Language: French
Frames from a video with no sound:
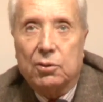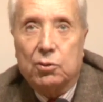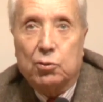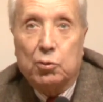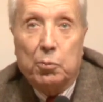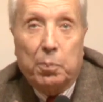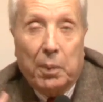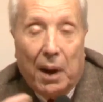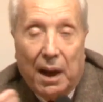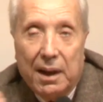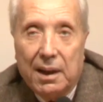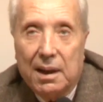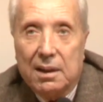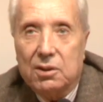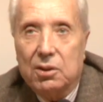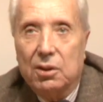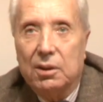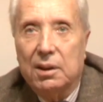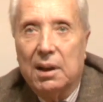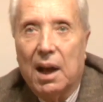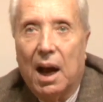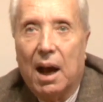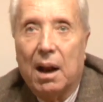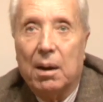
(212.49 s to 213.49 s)

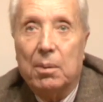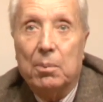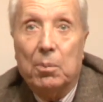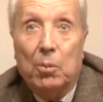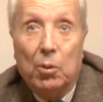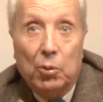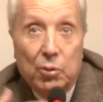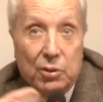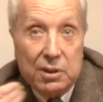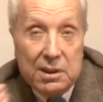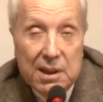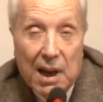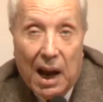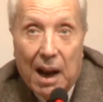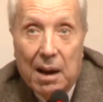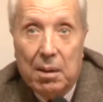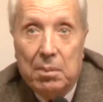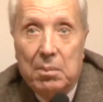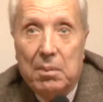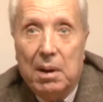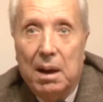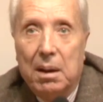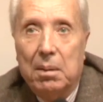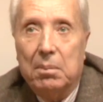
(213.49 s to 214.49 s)
supranationale,
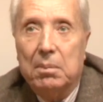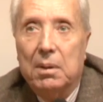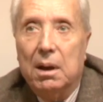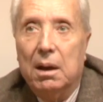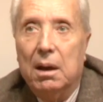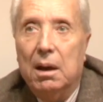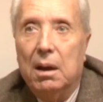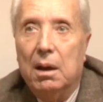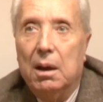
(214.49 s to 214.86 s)
mondiale même,